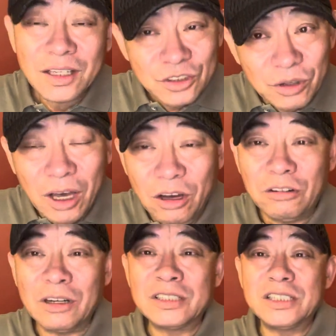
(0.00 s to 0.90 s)
最
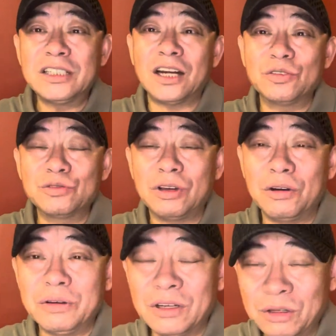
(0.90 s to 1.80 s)
后了，七届二中全
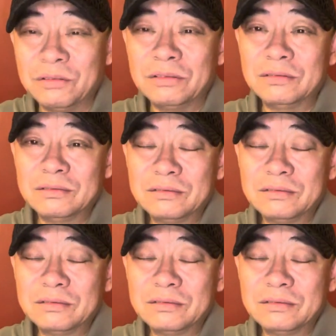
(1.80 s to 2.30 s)
会以后，